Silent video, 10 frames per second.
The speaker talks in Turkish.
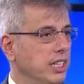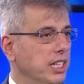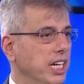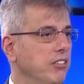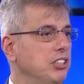
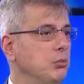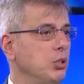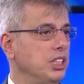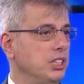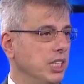ev içi
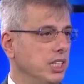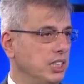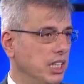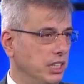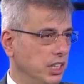bulaşıklar
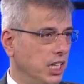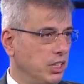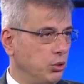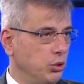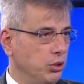
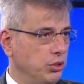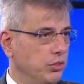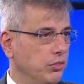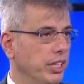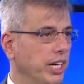artıyor
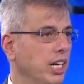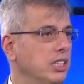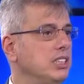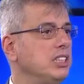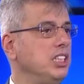veya
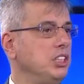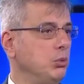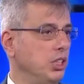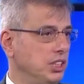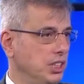site içi
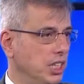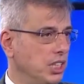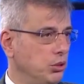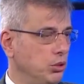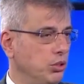bulaşıklar
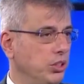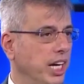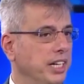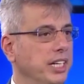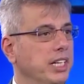artıyor. Yani